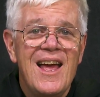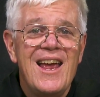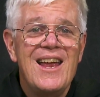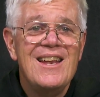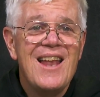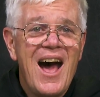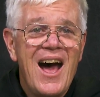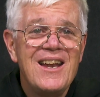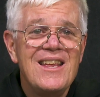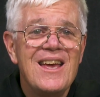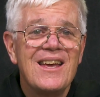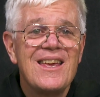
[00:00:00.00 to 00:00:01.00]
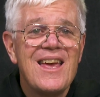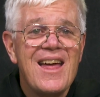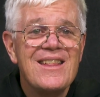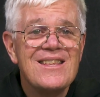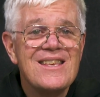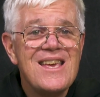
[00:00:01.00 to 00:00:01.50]
Y nadie que
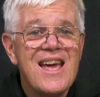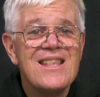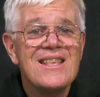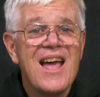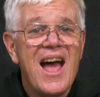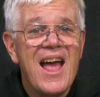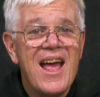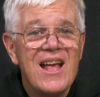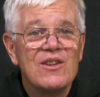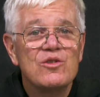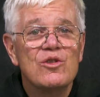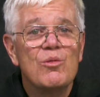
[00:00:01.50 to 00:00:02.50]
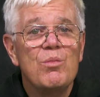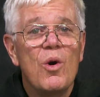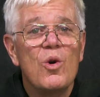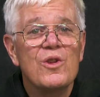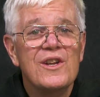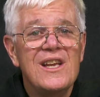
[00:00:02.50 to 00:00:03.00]
entienda eso
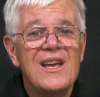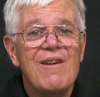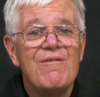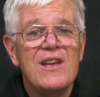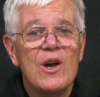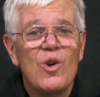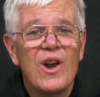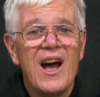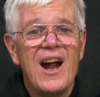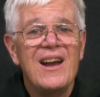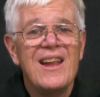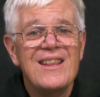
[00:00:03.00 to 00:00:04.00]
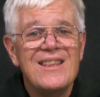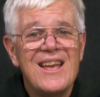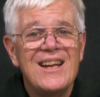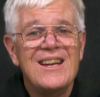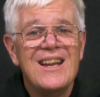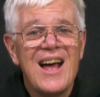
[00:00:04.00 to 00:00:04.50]
podría violar la
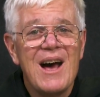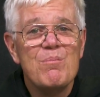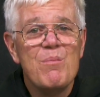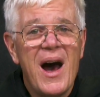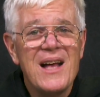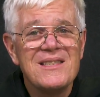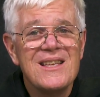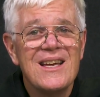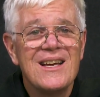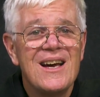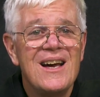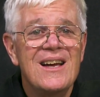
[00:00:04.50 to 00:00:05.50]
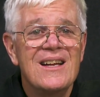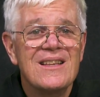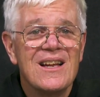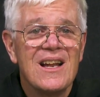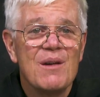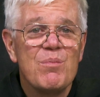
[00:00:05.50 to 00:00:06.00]
dignidad básica
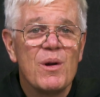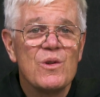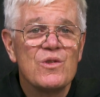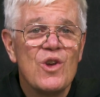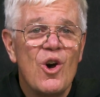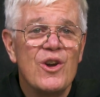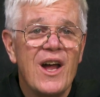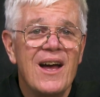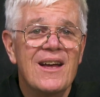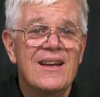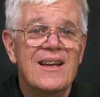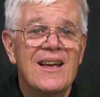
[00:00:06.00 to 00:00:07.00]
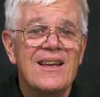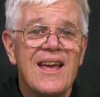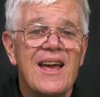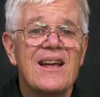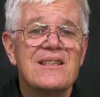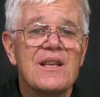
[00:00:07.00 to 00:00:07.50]
de la persona,
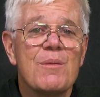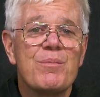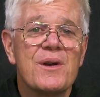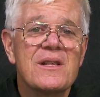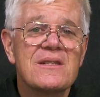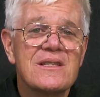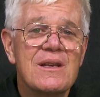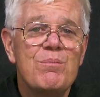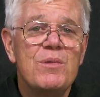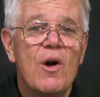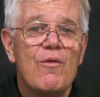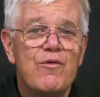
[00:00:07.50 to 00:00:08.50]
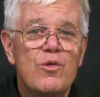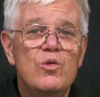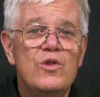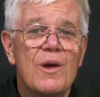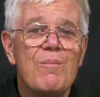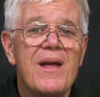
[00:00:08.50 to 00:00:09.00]
que es el principio
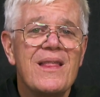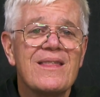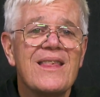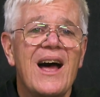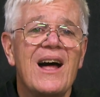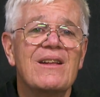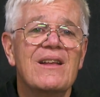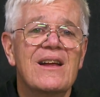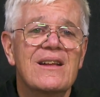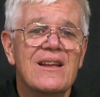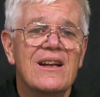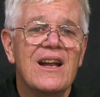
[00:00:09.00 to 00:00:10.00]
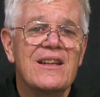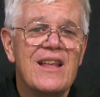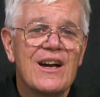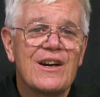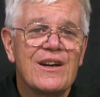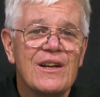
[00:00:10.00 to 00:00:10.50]
fundamental de la
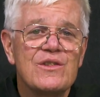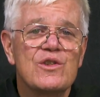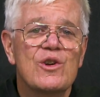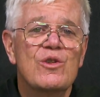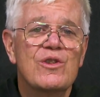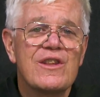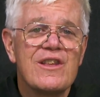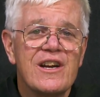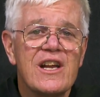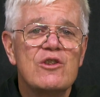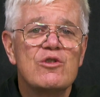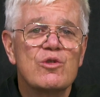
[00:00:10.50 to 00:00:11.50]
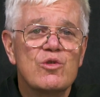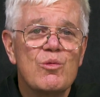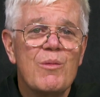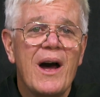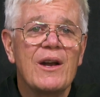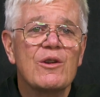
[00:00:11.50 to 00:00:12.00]
Declaración de Derechos
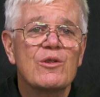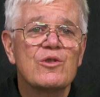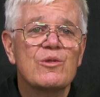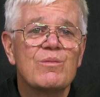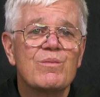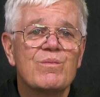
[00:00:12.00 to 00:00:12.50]
Humanos.